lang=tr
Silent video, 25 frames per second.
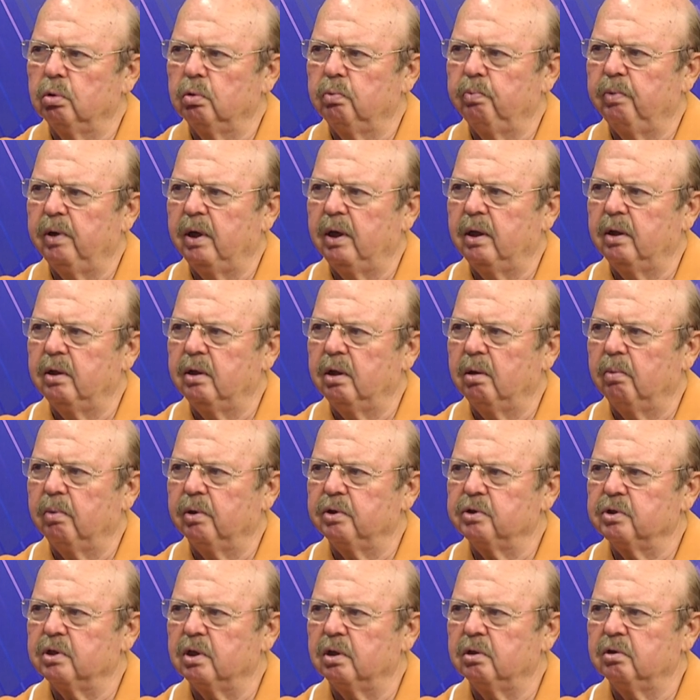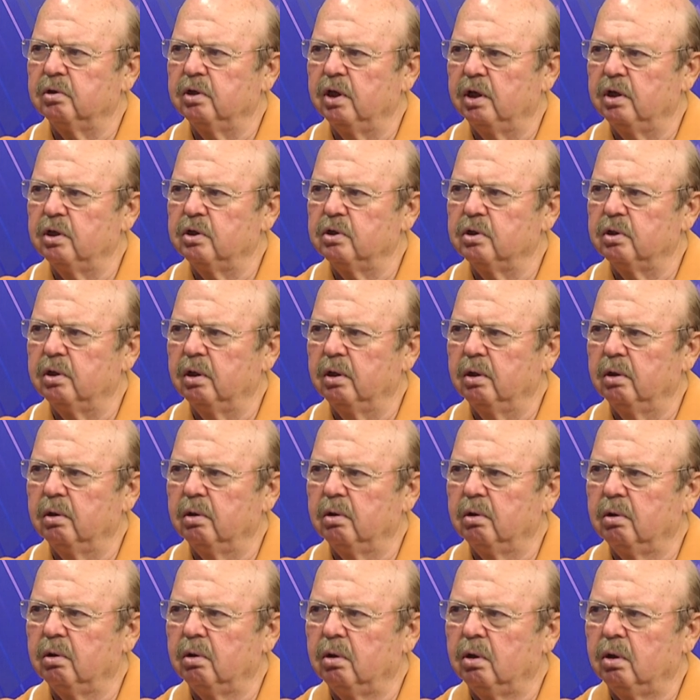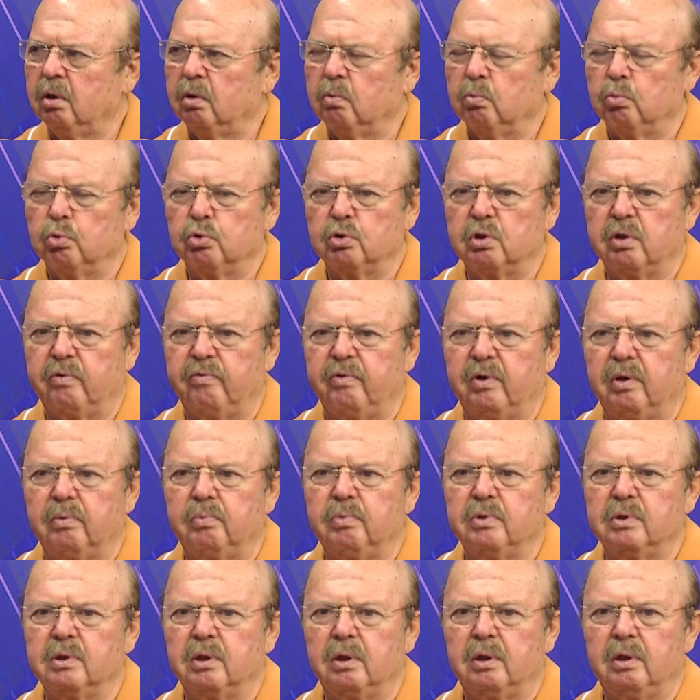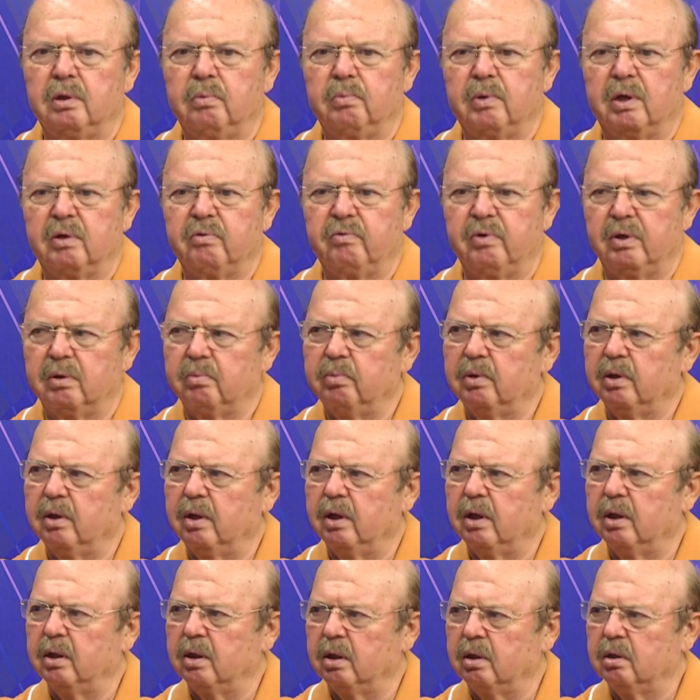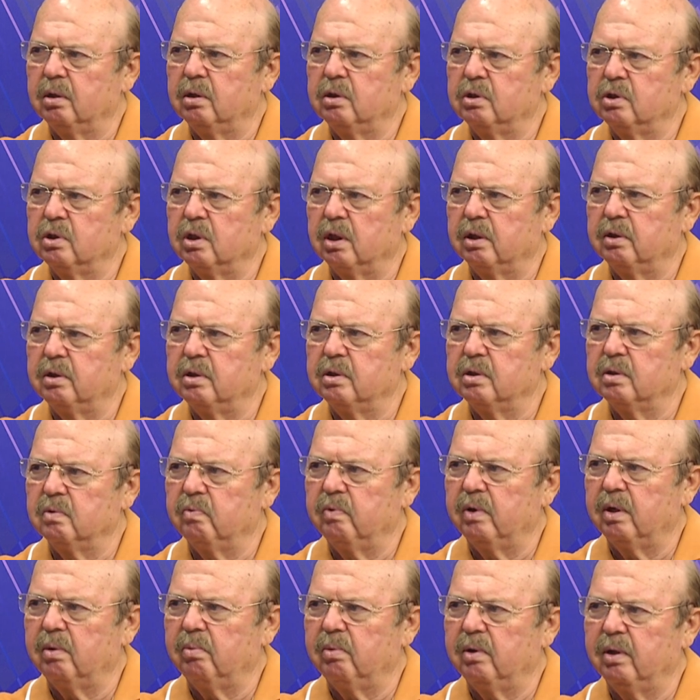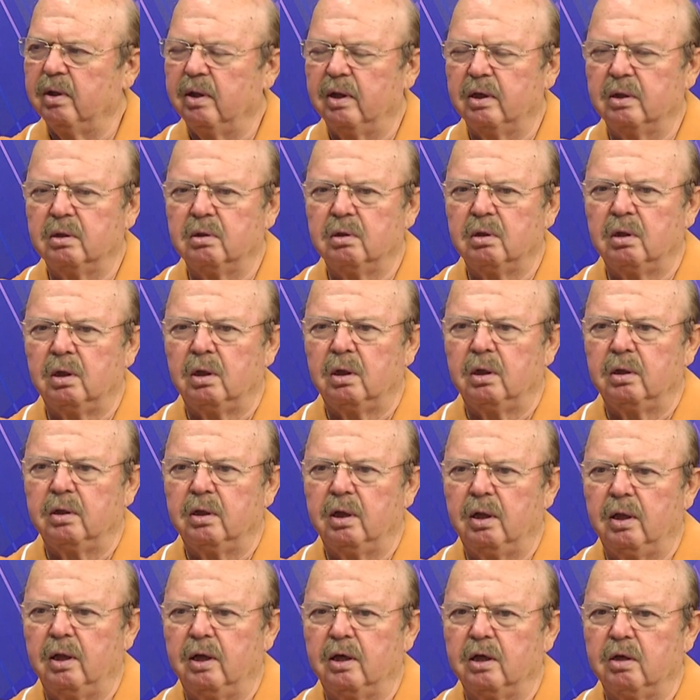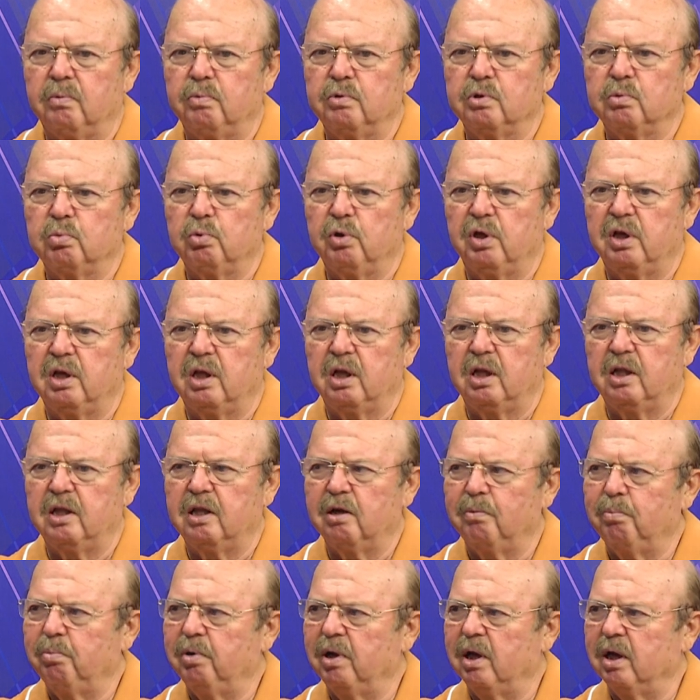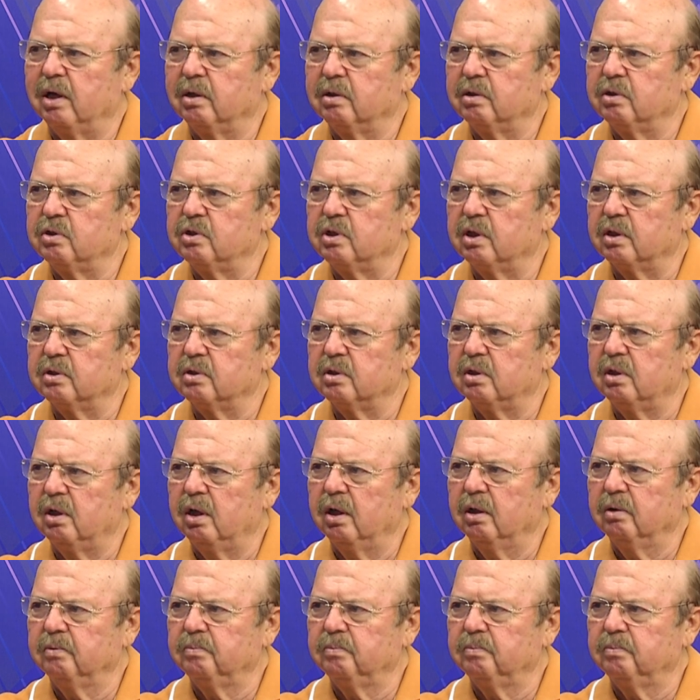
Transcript: Belediye başkanı değişti. Bu sefer bize imar vermediler. Yani inşaat izni vermediler. Dediler ki biz burayı yeniden planlayacağız diye.